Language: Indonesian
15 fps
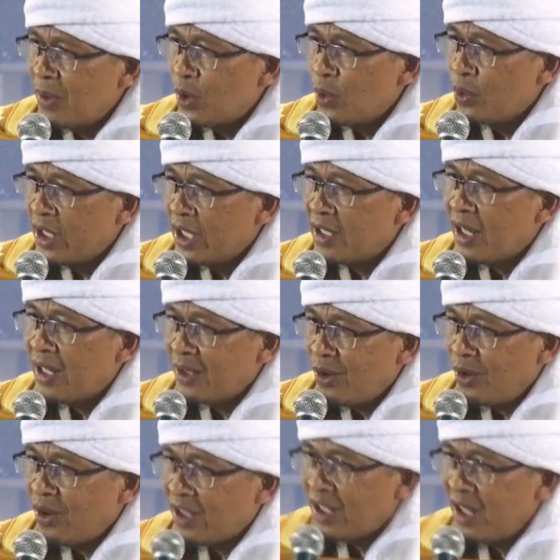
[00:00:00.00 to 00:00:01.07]
merugikan
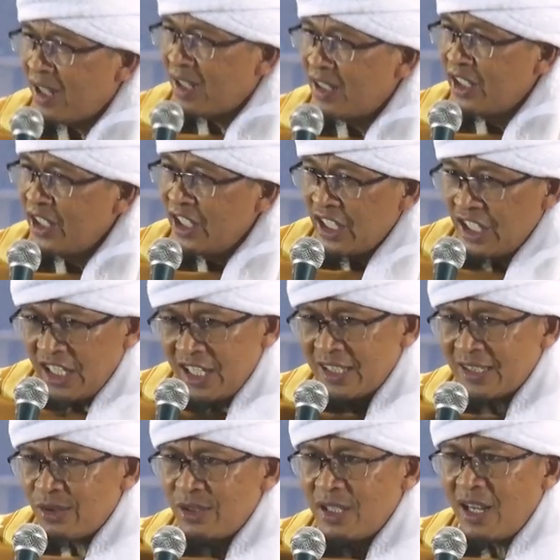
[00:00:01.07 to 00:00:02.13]
orang
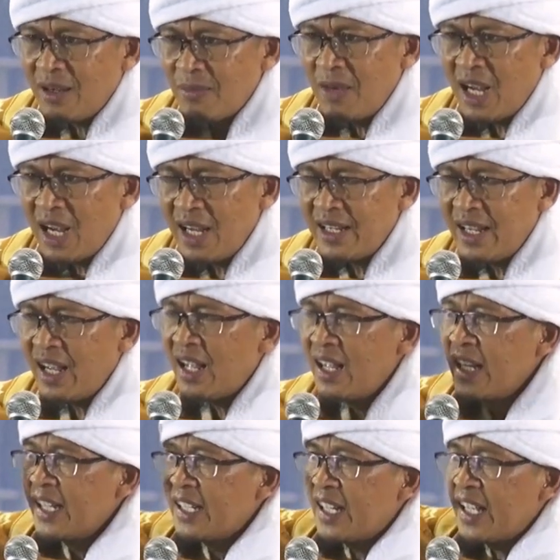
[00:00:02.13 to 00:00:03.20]
itu yang
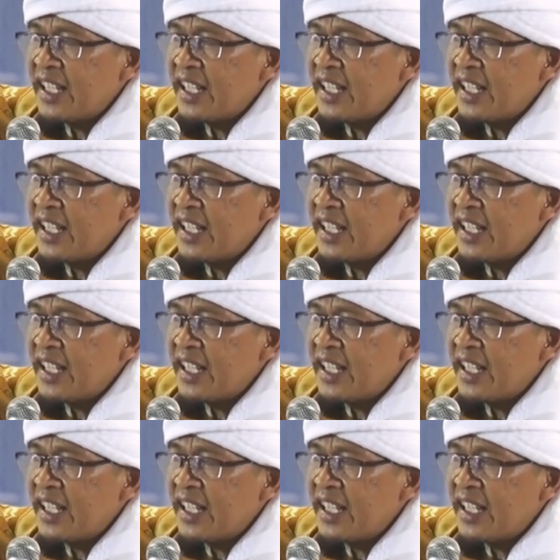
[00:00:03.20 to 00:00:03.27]
bahaya